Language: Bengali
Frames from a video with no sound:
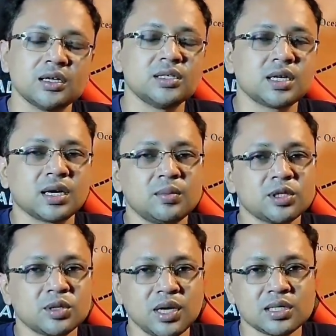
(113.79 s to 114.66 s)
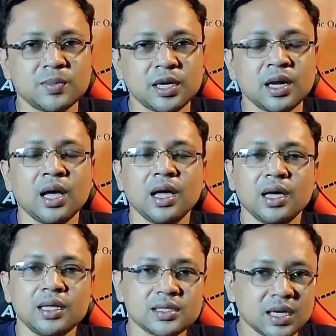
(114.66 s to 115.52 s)
ইনস্টাগ্রামে চলে আসবেন
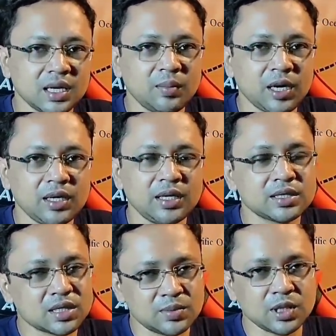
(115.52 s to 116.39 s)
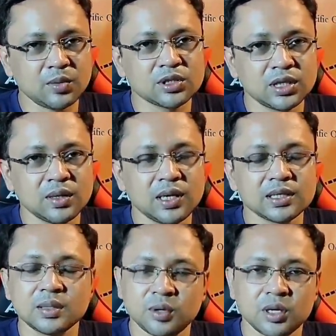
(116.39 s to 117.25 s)
ইনস্টাগ্রাম আইডি ডেসক্রিপশন বক্সে দেওয়া
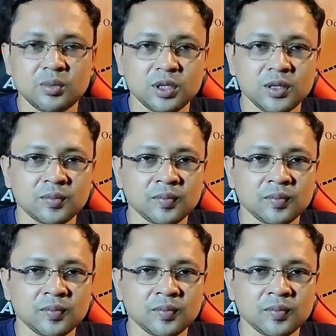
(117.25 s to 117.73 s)
আছে বরাবরই